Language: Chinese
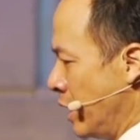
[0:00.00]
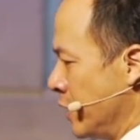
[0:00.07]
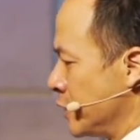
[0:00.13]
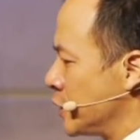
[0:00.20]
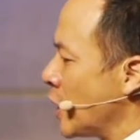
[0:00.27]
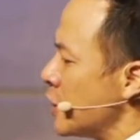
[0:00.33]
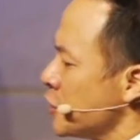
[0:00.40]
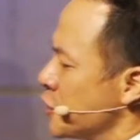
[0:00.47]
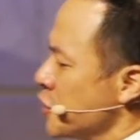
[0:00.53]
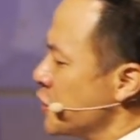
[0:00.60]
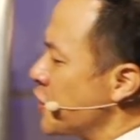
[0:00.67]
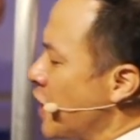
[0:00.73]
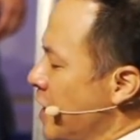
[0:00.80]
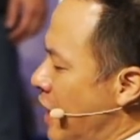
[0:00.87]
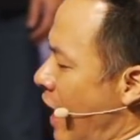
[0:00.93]
甚至
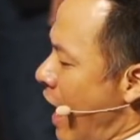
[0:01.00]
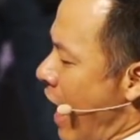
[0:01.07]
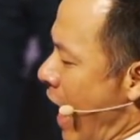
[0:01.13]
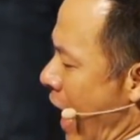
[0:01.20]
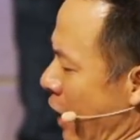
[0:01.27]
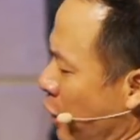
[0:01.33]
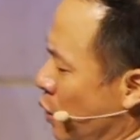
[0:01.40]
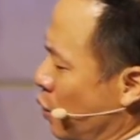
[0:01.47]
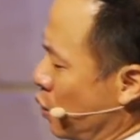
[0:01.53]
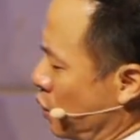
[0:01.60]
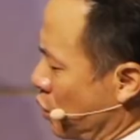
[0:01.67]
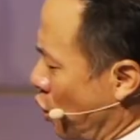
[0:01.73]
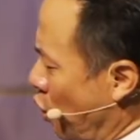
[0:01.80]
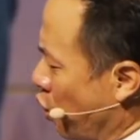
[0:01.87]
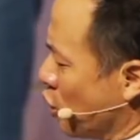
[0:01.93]
这个海谷
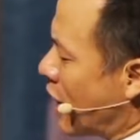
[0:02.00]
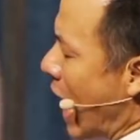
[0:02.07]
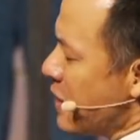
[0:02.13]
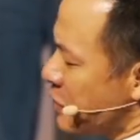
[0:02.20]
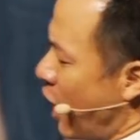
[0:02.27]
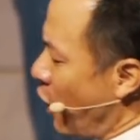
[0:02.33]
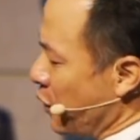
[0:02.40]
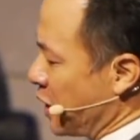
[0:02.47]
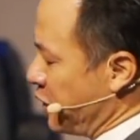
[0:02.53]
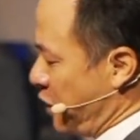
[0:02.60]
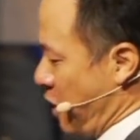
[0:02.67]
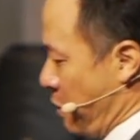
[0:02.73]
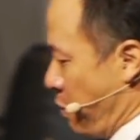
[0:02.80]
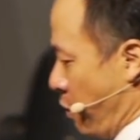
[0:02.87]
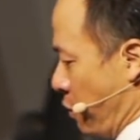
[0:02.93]
枯干到一个
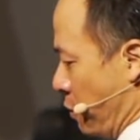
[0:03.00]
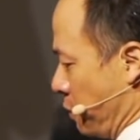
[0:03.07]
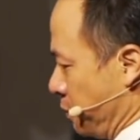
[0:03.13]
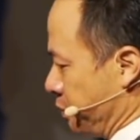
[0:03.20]
地步，